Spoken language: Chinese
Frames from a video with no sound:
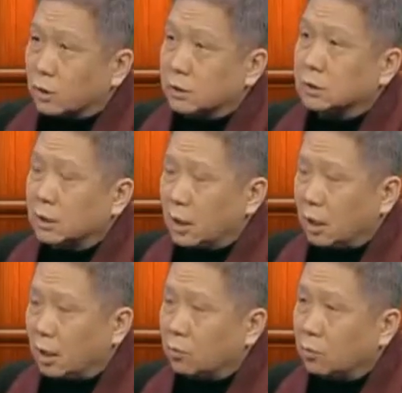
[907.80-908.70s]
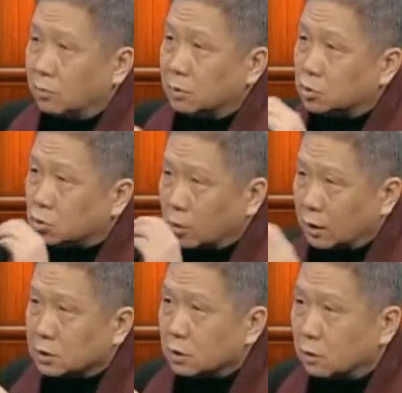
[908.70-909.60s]
在水是这样啊，我们
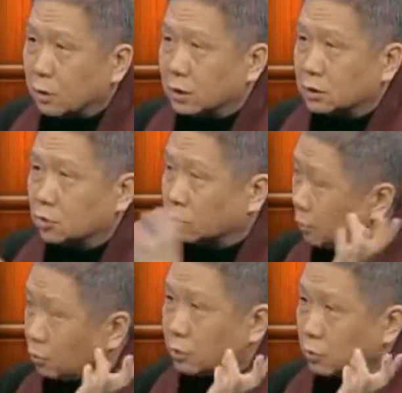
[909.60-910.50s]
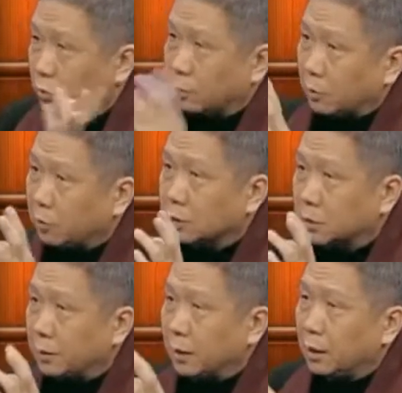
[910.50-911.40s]
全社会的系统，包括纽约，包括
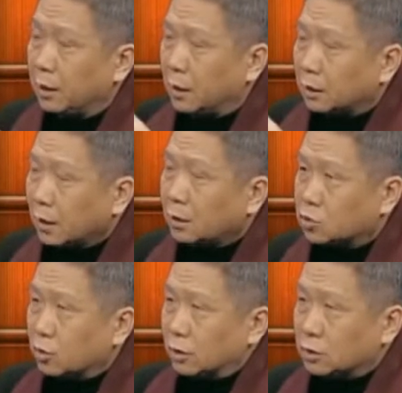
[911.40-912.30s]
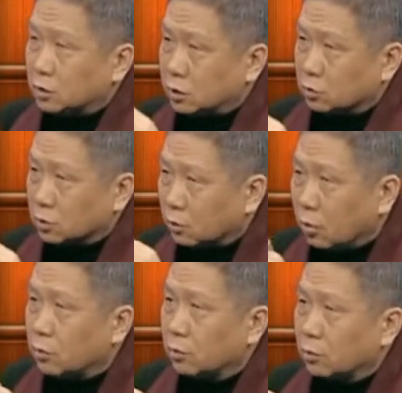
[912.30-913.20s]
日本，它的水的系统是
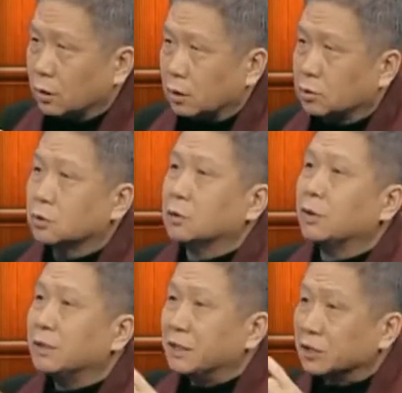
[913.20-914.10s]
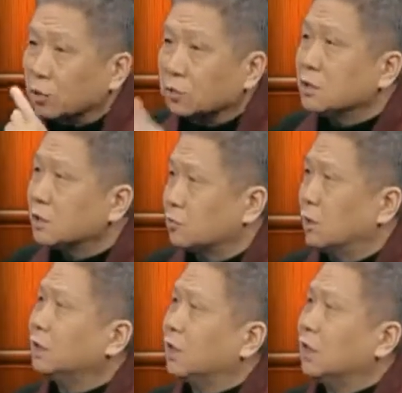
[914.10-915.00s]
共用的，就是说你冲厕
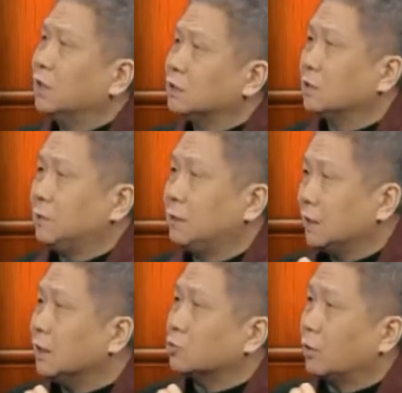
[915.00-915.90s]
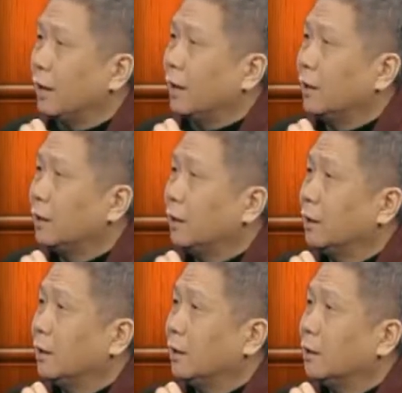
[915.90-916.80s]
所和你喝是那么一个水？
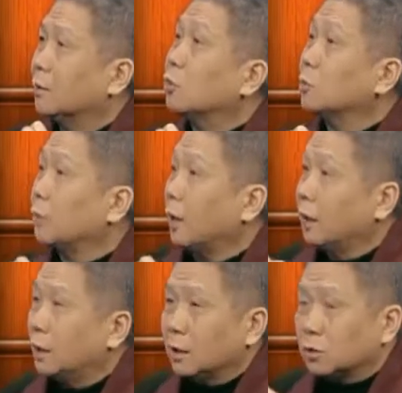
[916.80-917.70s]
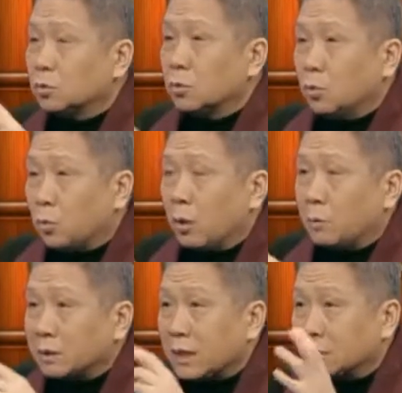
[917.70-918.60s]
嗯，对不对？嗯，我
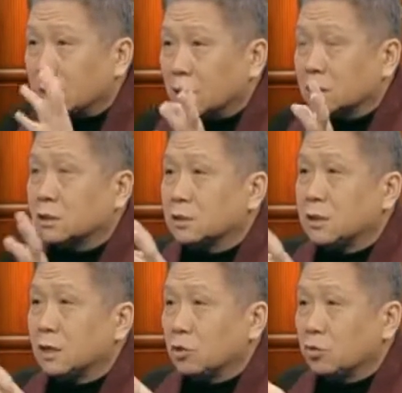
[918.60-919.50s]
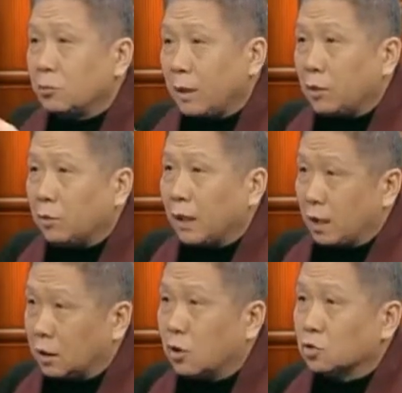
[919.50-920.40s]
们在整个城市建设中没有
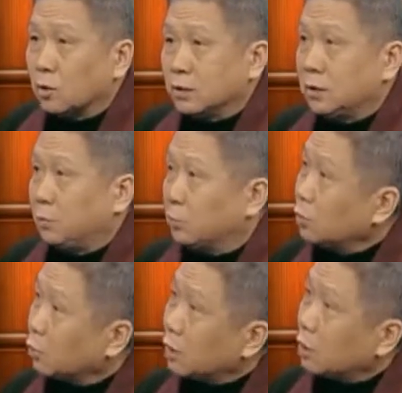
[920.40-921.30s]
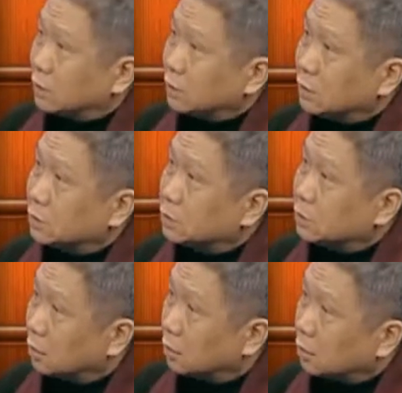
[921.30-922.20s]
两套水系，比如有一套水系
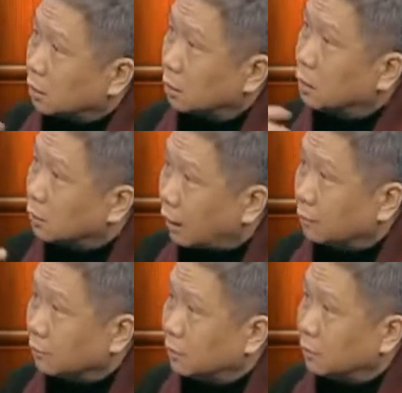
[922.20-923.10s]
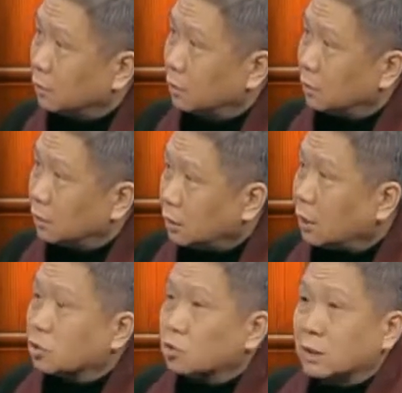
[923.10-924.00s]
是。喝的，嗯，一
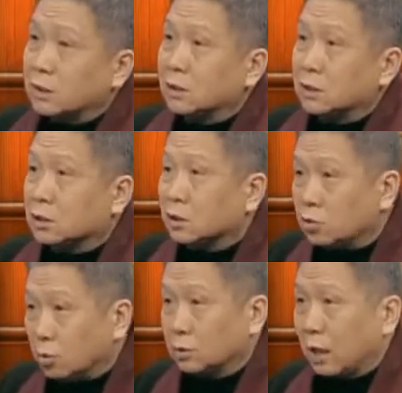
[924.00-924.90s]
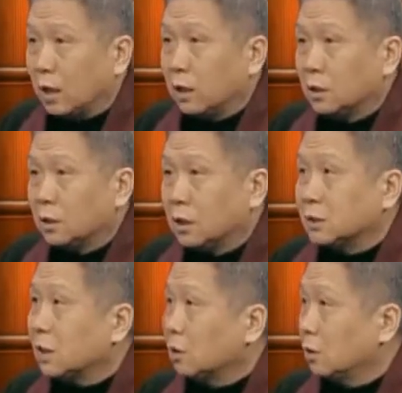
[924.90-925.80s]
套水系是用的。那
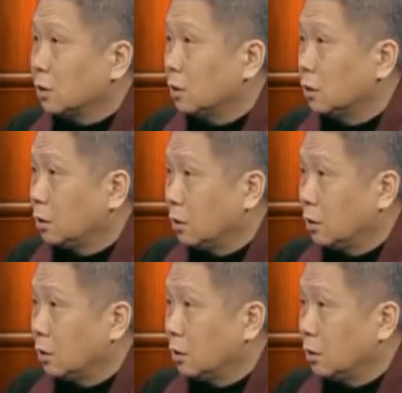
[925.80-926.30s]
北京有